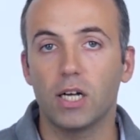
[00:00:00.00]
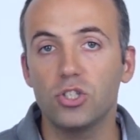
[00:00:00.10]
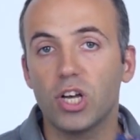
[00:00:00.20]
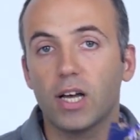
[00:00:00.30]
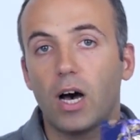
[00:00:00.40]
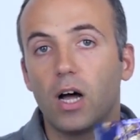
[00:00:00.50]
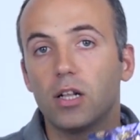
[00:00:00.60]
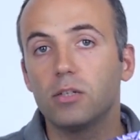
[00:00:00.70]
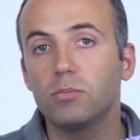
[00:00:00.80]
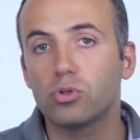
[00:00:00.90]
Ancak
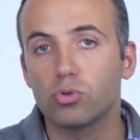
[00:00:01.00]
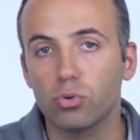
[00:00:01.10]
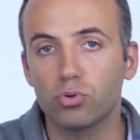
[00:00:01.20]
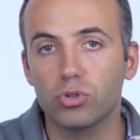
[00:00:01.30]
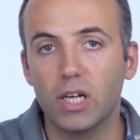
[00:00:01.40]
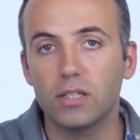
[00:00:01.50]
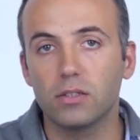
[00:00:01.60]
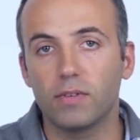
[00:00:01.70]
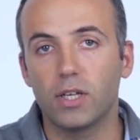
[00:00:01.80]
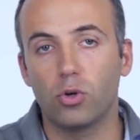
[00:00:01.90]
aldığımız sonuçlar
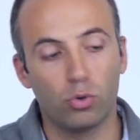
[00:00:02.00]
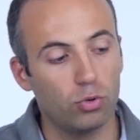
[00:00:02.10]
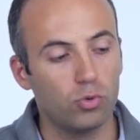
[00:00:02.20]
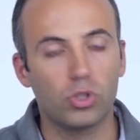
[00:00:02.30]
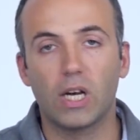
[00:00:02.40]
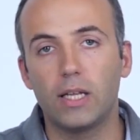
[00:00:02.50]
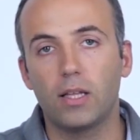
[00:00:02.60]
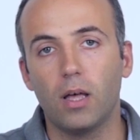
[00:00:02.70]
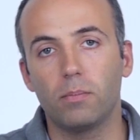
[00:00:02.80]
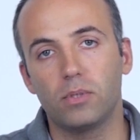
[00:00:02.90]
ve gördüğümüz
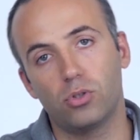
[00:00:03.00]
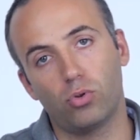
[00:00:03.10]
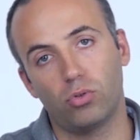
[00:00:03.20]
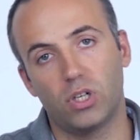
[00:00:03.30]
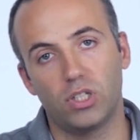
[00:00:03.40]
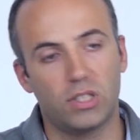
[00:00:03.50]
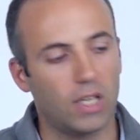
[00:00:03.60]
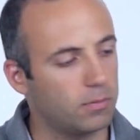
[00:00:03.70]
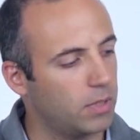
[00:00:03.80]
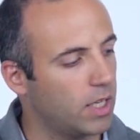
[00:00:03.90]
kalite bizi son derece
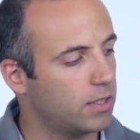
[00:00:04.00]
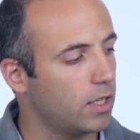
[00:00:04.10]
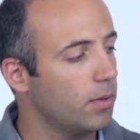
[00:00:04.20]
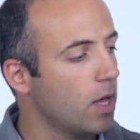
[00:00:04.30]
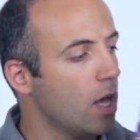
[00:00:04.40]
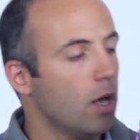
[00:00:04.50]
tatmin etti.